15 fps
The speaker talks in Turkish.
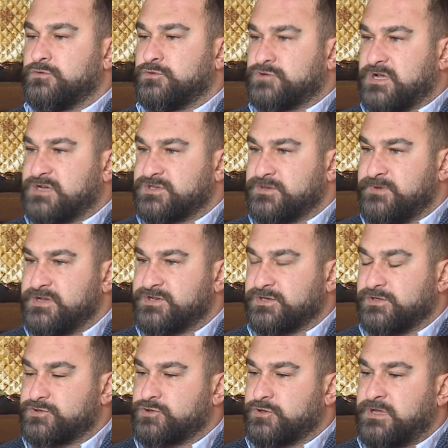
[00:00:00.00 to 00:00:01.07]
uzlaştırmaya
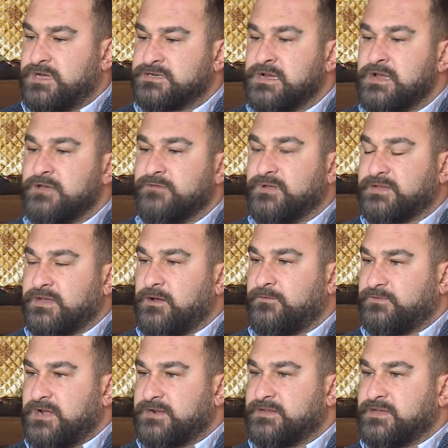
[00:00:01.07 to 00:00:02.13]
çalışıyorlar ve
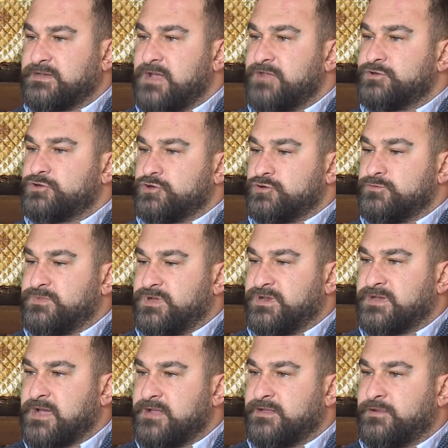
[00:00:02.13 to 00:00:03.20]
taraflar da kendi çözümlerini
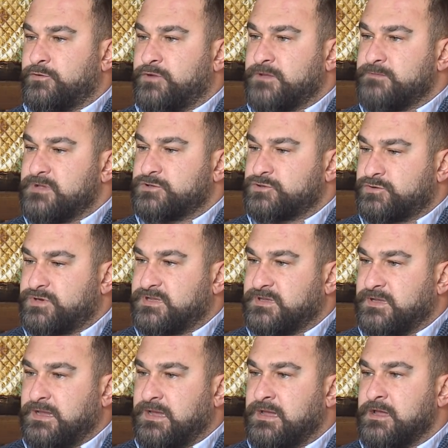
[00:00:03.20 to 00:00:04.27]
kendileri üretmek
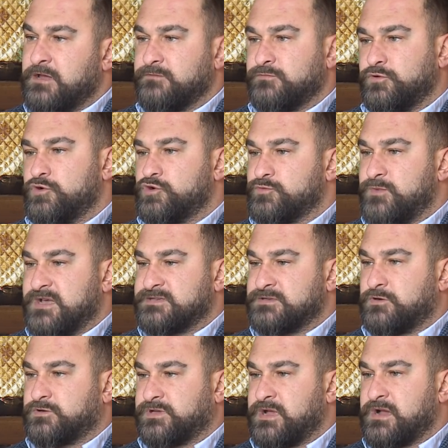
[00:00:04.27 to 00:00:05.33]
suretiyle bu
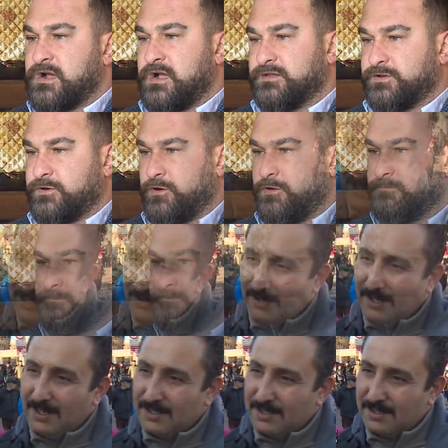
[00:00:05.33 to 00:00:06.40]
uyuşmazlığı ortadan kaldırıyor.
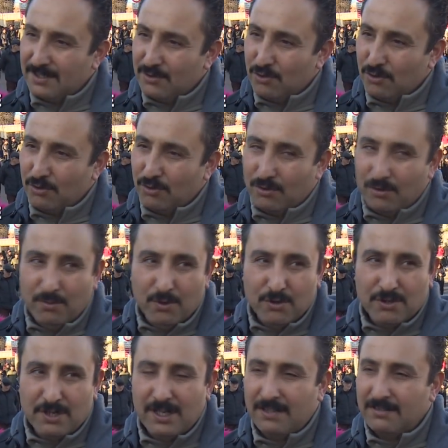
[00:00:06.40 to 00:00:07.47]
İşveren açısından çok yüklü
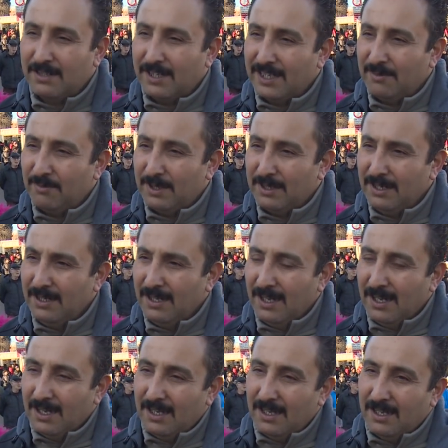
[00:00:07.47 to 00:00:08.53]
borçların altına girmeden
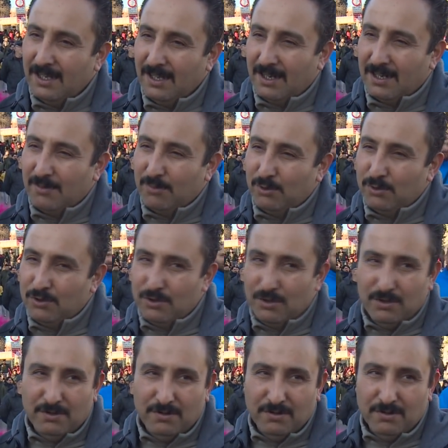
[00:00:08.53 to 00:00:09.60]
e, arabulucu
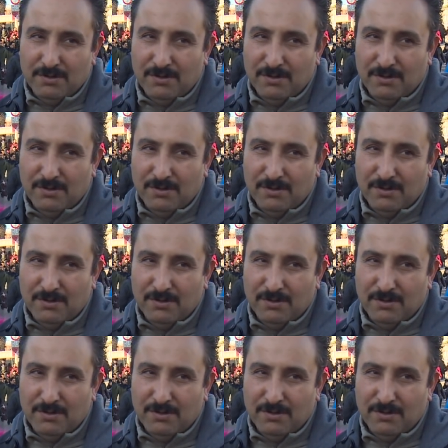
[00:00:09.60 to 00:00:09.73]
e,